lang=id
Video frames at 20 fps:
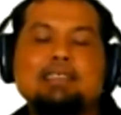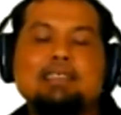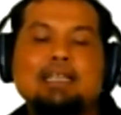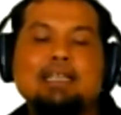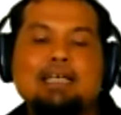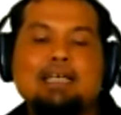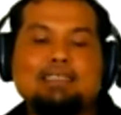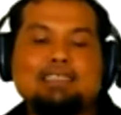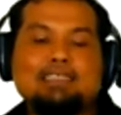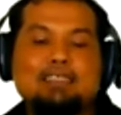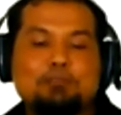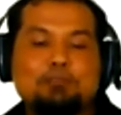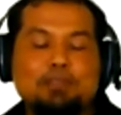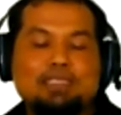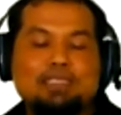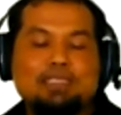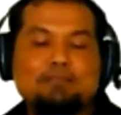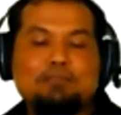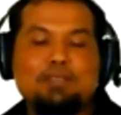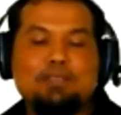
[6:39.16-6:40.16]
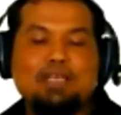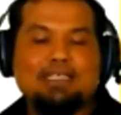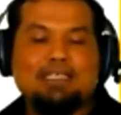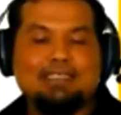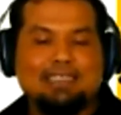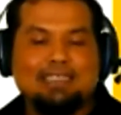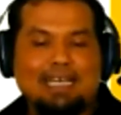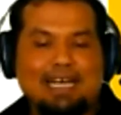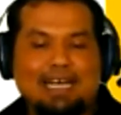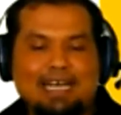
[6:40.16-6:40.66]
Nah, seperti
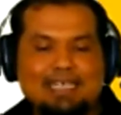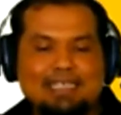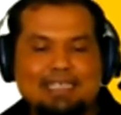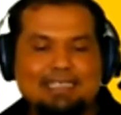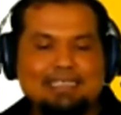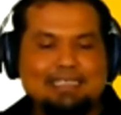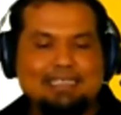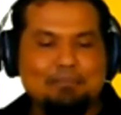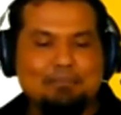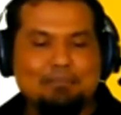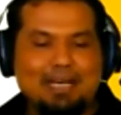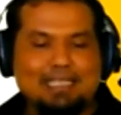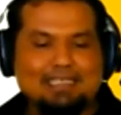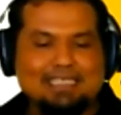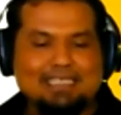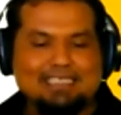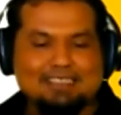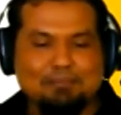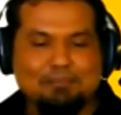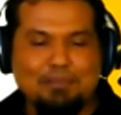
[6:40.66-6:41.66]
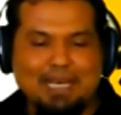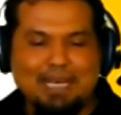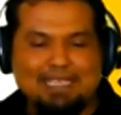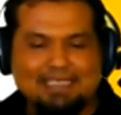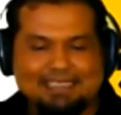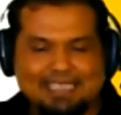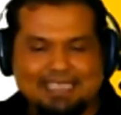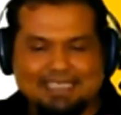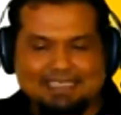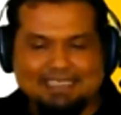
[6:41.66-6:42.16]
biasa,
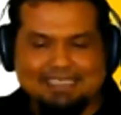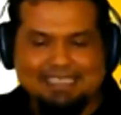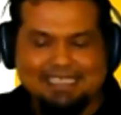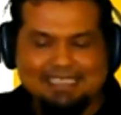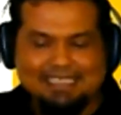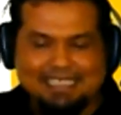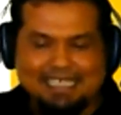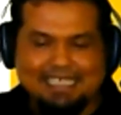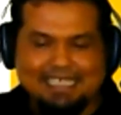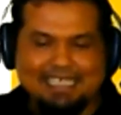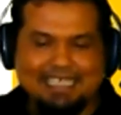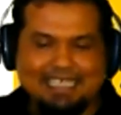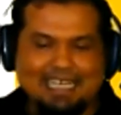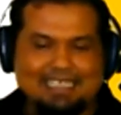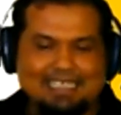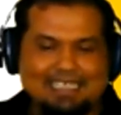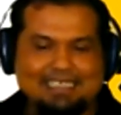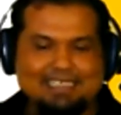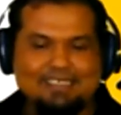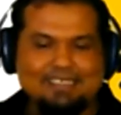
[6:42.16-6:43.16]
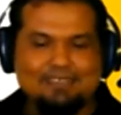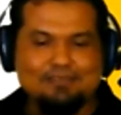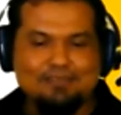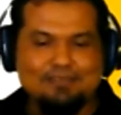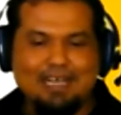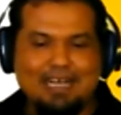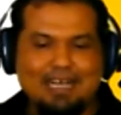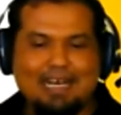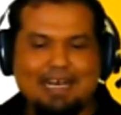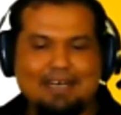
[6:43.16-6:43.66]
batas-batas integral
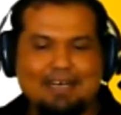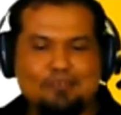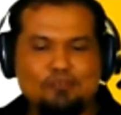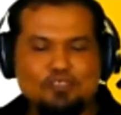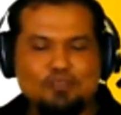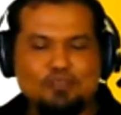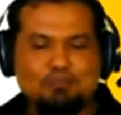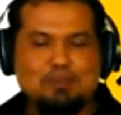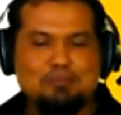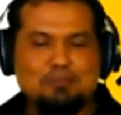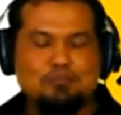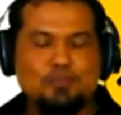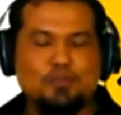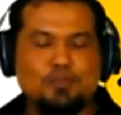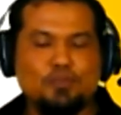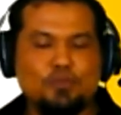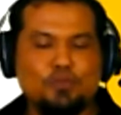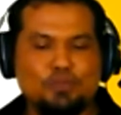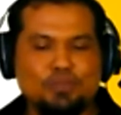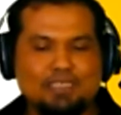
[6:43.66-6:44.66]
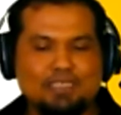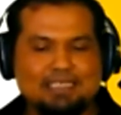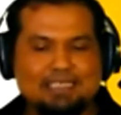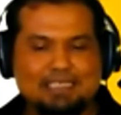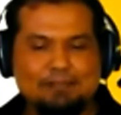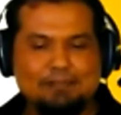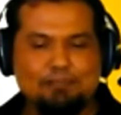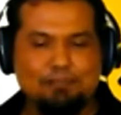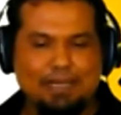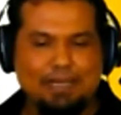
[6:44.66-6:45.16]
itu harus memenuhi
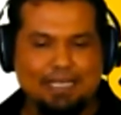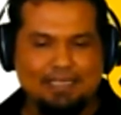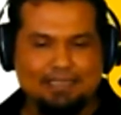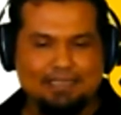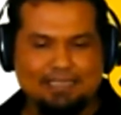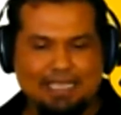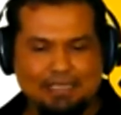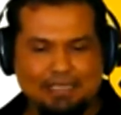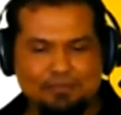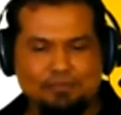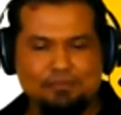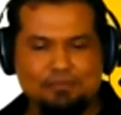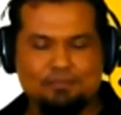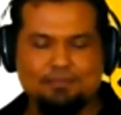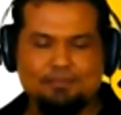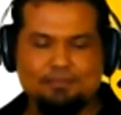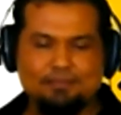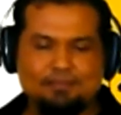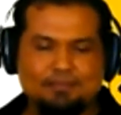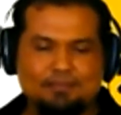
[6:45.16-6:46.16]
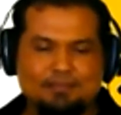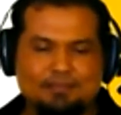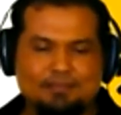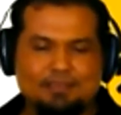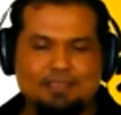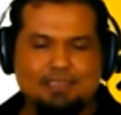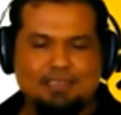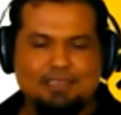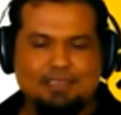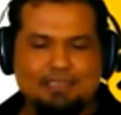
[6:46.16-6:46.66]
sifat satu.
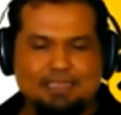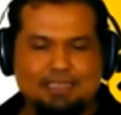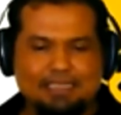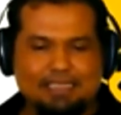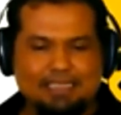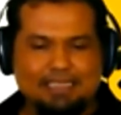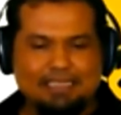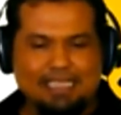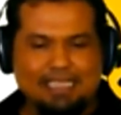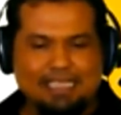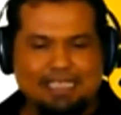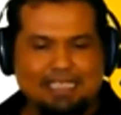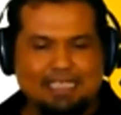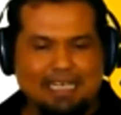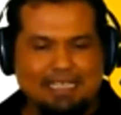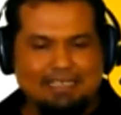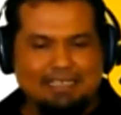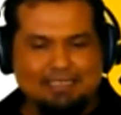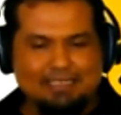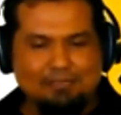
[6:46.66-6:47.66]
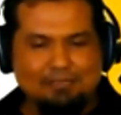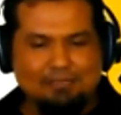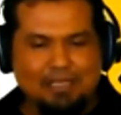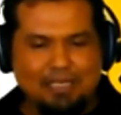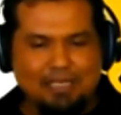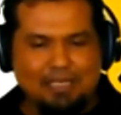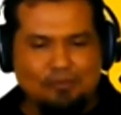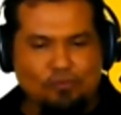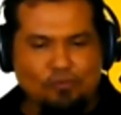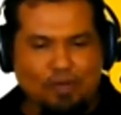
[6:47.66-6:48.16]
Integral
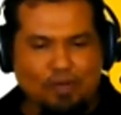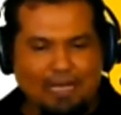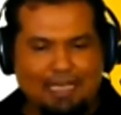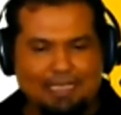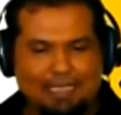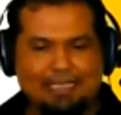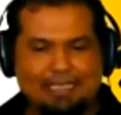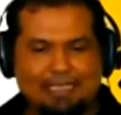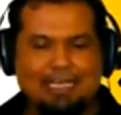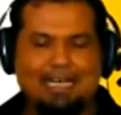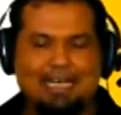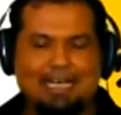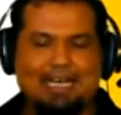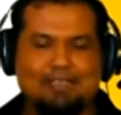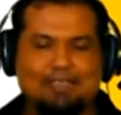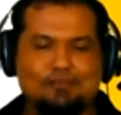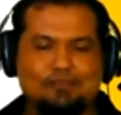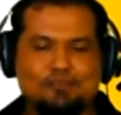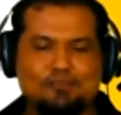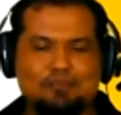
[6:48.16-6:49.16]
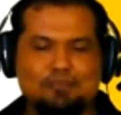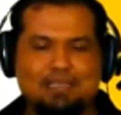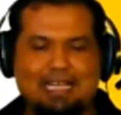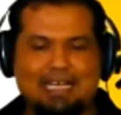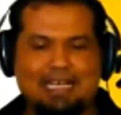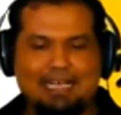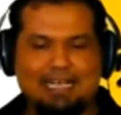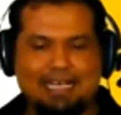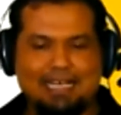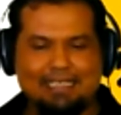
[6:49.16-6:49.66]
sebelah luar harus
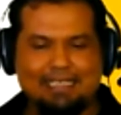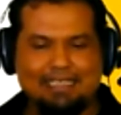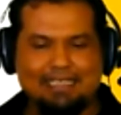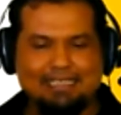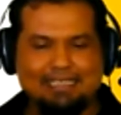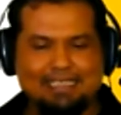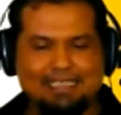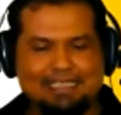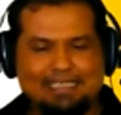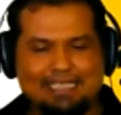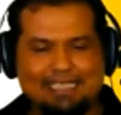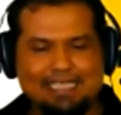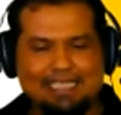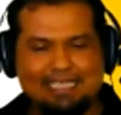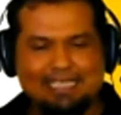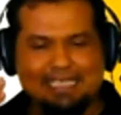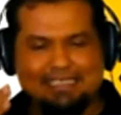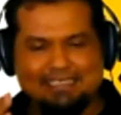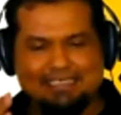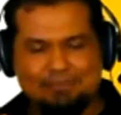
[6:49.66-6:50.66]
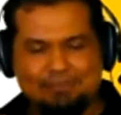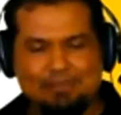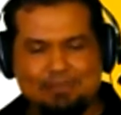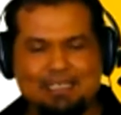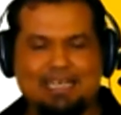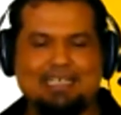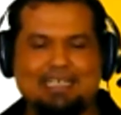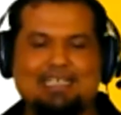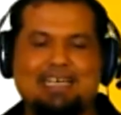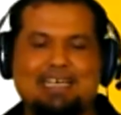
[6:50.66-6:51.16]
bilangan, integral
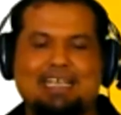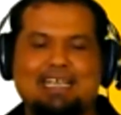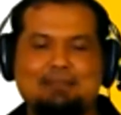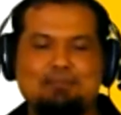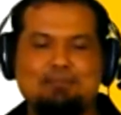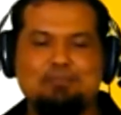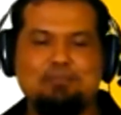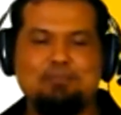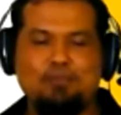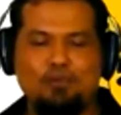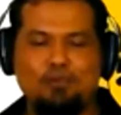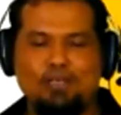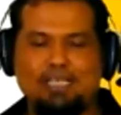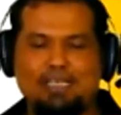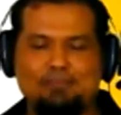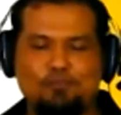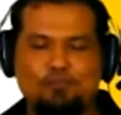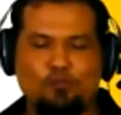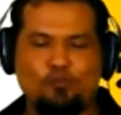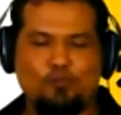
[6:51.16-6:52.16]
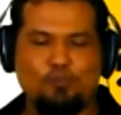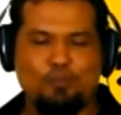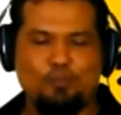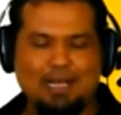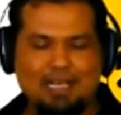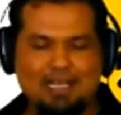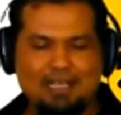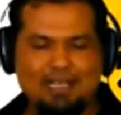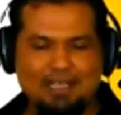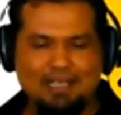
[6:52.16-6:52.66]
sebelah dalam boleh
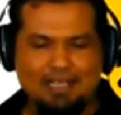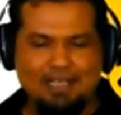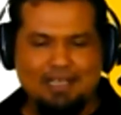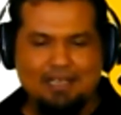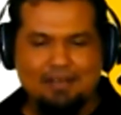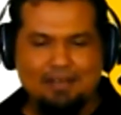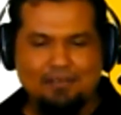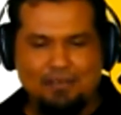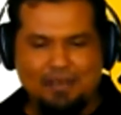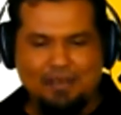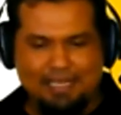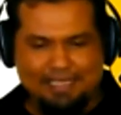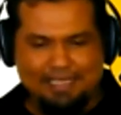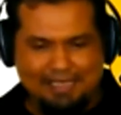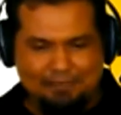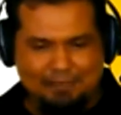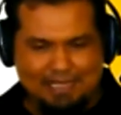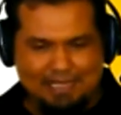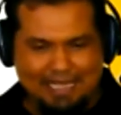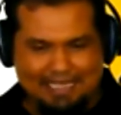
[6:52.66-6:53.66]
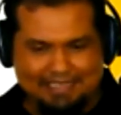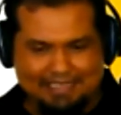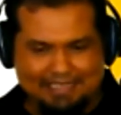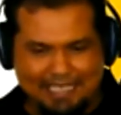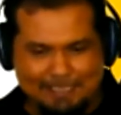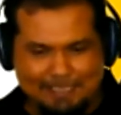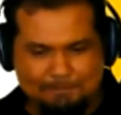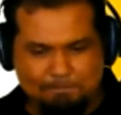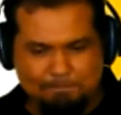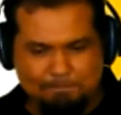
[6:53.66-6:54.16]
berupa variabel acak.